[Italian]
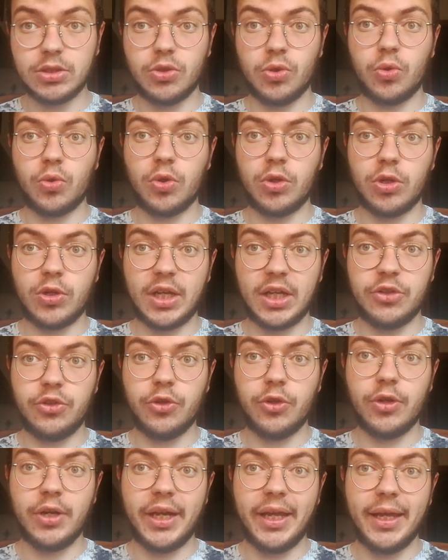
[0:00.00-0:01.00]
con
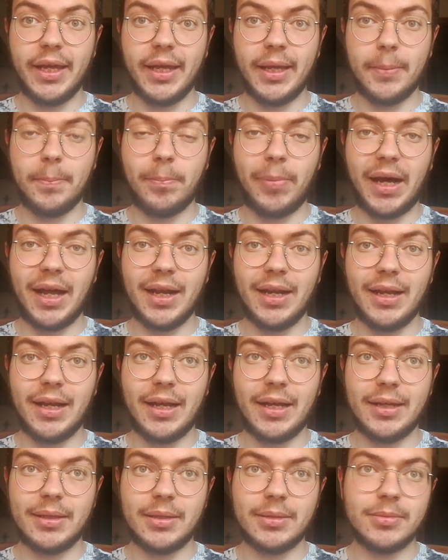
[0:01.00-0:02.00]
un'occasione e
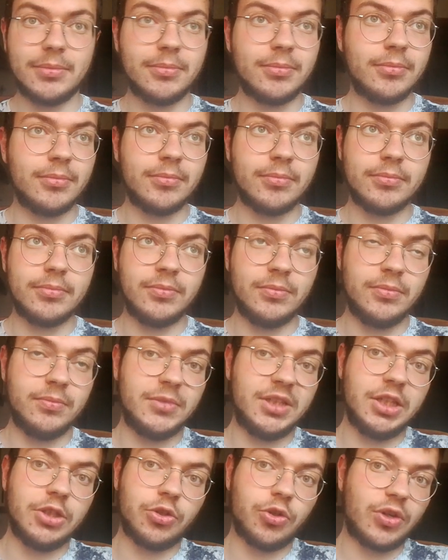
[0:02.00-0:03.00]
palla, mm,
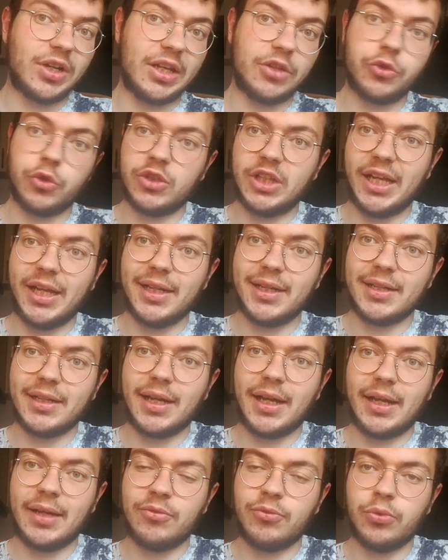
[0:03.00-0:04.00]
tiro raso
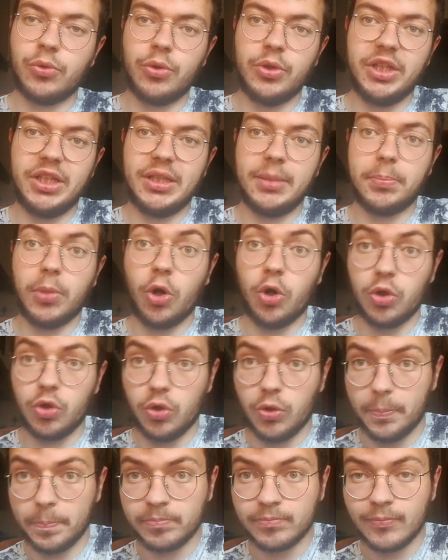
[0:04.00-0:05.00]
terra fuori di
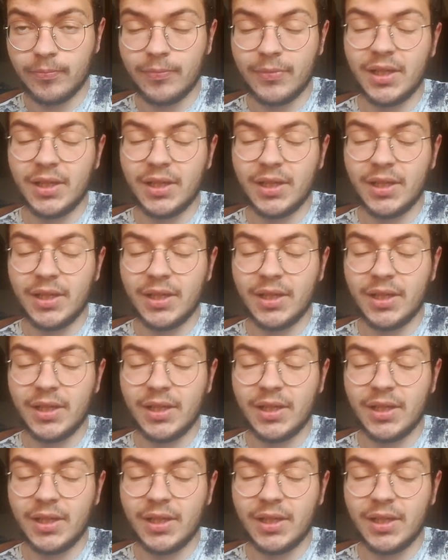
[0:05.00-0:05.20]
poco.